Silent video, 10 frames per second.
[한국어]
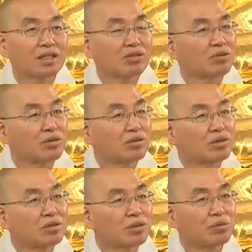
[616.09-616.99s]
그러고
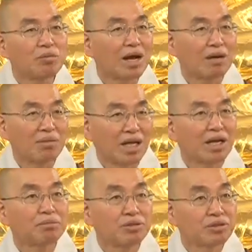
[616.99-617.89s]
너무 말 많이
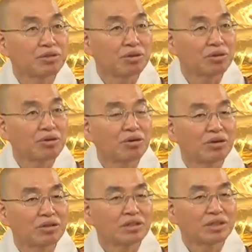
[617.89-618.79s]
할 필요도
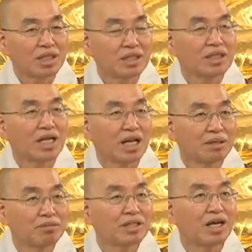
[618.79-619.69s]
없고 사실이
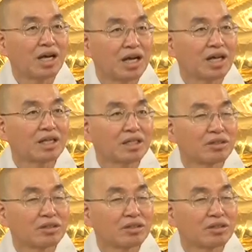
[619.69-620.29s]
아닙니다.